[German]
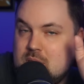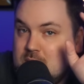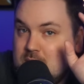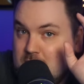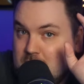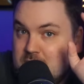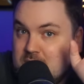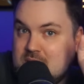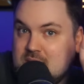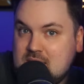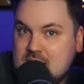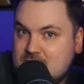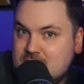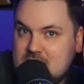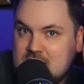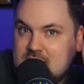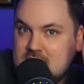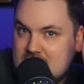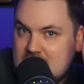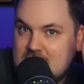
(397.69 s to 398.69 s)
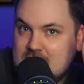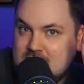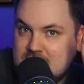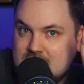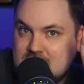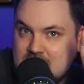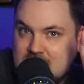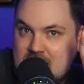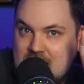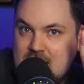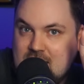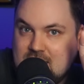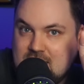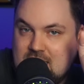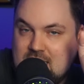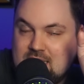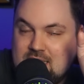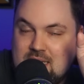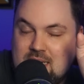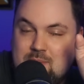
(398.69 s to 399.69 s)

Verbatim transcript: Also ihr wisst ja, was der da alles geteilt hat.